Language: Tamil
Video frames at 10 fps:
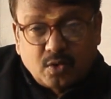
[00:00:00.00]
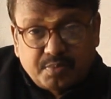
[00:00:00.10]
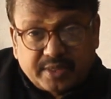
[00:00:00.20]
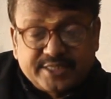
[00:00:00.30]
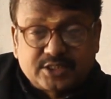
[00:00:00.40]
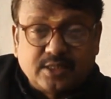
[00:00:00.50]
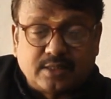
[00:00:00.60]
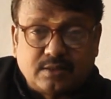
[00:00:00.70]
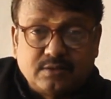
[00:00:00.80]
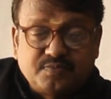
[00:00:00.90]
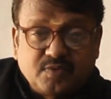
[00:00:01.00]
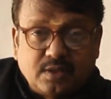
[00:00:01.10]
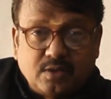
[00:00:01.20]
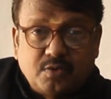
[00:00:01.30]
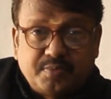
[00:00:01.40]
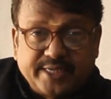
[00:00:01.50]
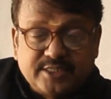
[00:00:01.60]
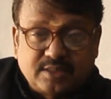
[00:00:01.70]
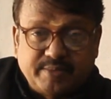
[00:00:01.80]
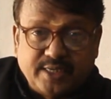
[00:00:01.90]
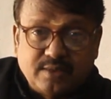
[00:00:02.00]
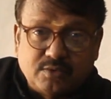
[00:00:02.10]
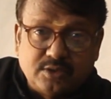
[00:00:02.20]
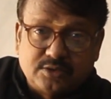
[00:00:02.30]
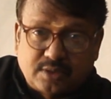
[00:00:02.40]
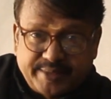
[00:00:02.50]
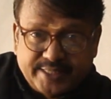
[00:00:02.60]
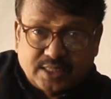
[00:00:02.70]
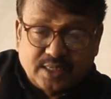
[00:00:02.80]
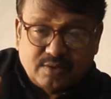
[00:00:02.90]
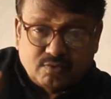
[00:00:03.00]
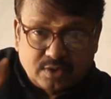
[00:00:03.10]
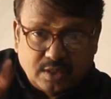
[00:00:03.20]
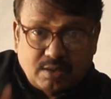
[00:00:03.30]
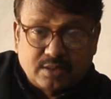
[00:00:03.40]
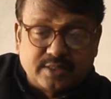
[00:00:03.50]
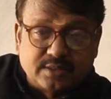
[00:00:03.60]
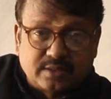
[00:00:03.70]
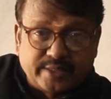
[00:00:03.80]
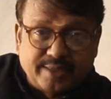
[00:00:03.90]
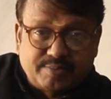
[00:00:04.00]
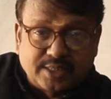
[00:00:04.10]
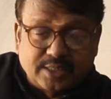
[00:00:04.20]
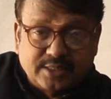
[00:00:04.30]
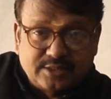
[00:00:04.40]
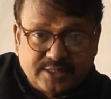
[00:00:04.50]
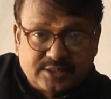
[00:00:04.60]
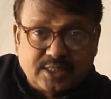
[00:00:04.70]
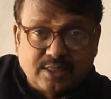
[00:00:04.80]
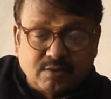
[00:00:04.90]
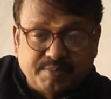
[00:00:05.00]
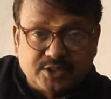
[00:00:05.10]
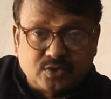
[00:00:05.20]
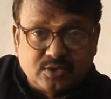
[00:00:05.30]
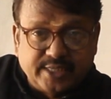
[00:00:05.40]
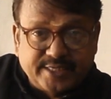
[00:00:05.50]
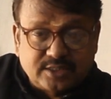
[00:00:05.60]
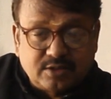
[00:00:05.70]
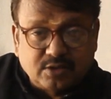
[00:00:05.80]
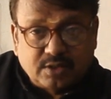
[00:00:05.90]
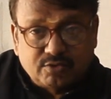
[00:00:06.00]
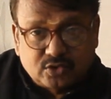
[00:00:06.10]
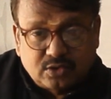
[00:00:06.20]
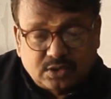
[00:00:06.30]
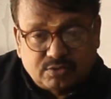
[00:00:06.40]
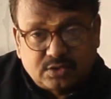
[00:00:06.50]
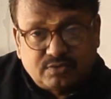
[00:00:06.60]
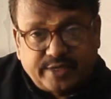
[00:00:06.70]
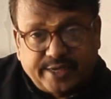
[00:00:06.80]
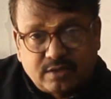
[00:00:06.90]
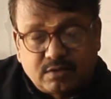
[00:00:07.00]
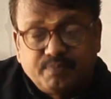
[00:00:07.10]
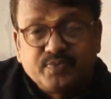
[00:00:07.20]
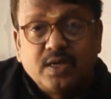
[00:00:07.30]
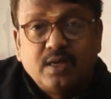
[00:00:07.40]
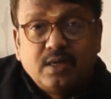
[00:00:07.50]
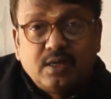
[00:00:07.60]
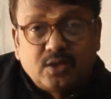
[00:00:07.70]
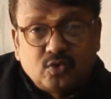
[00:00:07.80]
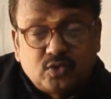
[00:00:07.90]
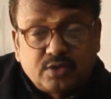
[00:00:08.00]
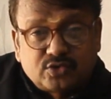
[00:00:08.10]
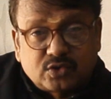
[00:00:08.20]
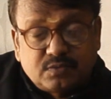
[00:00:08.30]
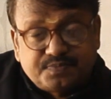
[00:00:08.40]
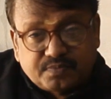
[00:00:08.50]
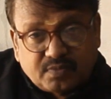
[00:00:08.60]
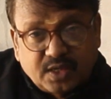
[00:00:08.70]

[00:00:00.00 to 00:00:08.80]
லோ ப்ரைஸில் இருக்கும் லோ ப்ரைஸ் அப்படின்னா ஒரு சமயத்தில் ஒரு லாட் எடுத்து ட்ரேட் பண்ணுறதுக்கு சிக்ஸ் ஹண்ட்ரட் ருபீஸோ எயிட் ஹண்ட்ரடோ தௌசண்டோ தௌசண்ட் ஃபைவ் ஹண்ட்ரடோ டூ தௌசண்டோ